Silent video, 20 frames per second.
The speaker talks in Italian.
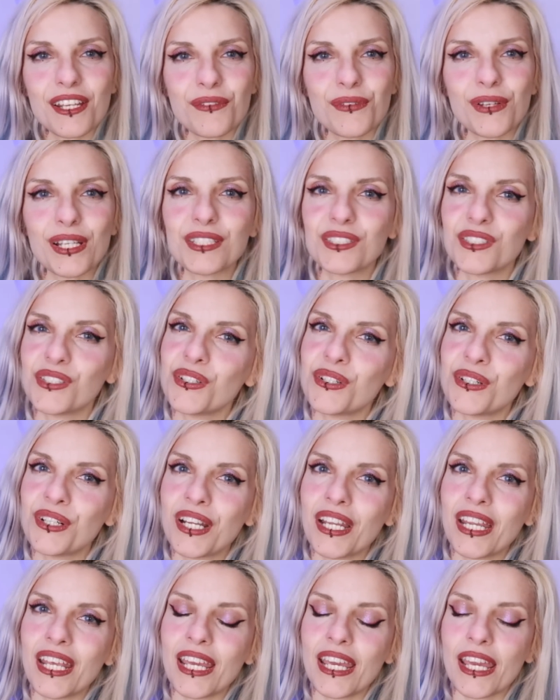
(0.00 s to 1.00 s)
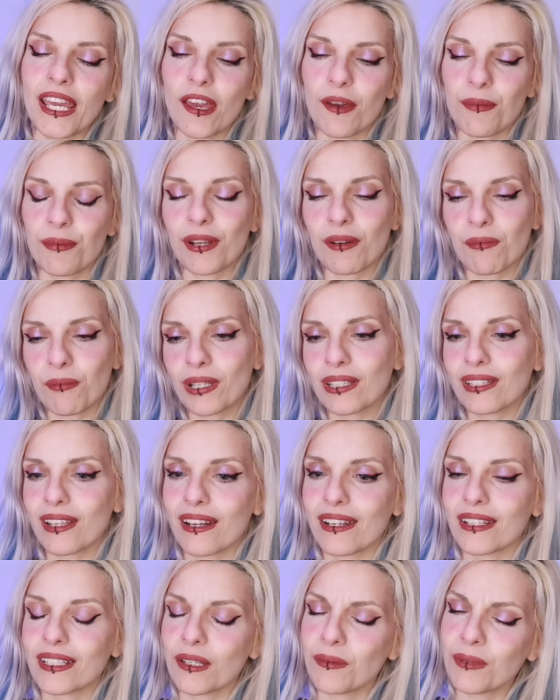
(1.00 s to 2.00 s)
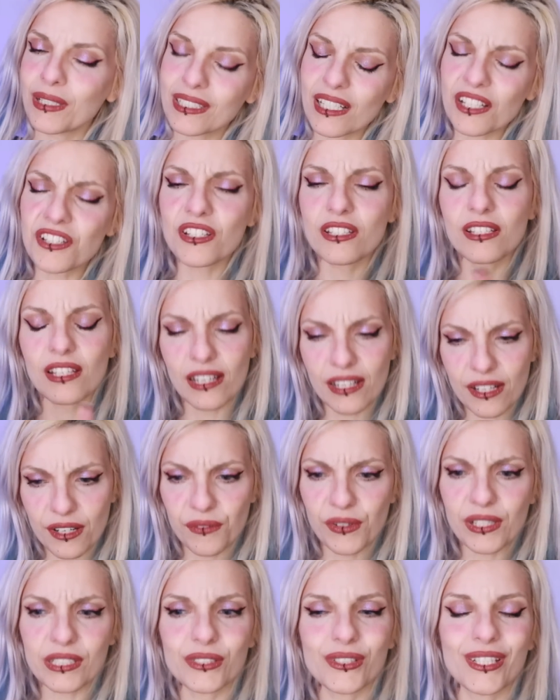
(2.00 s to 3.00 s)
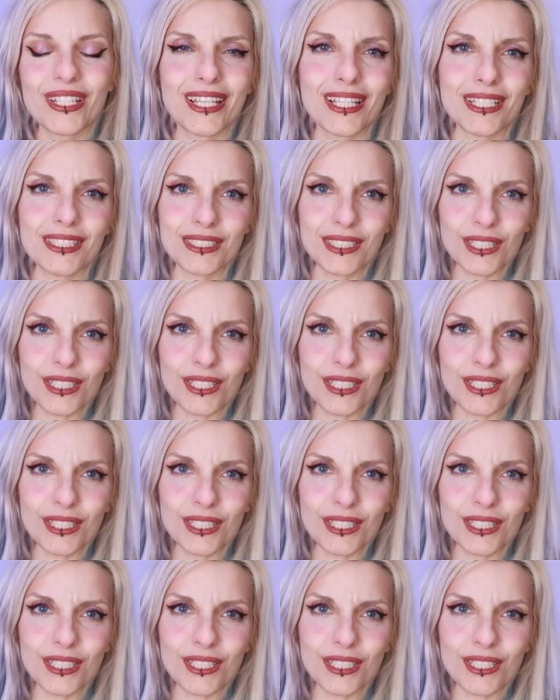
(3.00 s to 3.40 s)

riflessioni e per mandare dei messaggi e delle riflessioni che